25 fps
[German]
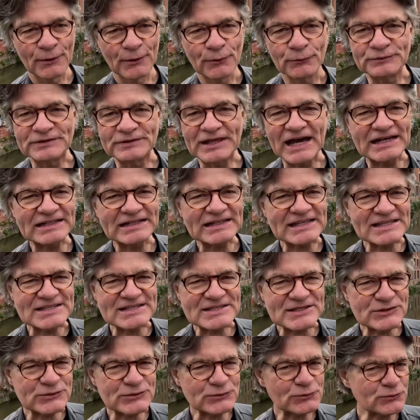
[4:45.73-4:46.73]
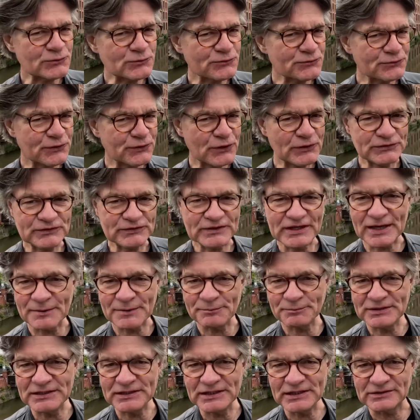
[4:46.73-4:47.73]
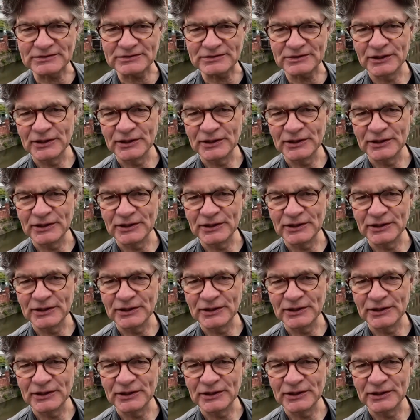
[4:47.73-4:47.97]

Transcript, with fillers: Und der hat das sofort kapiert.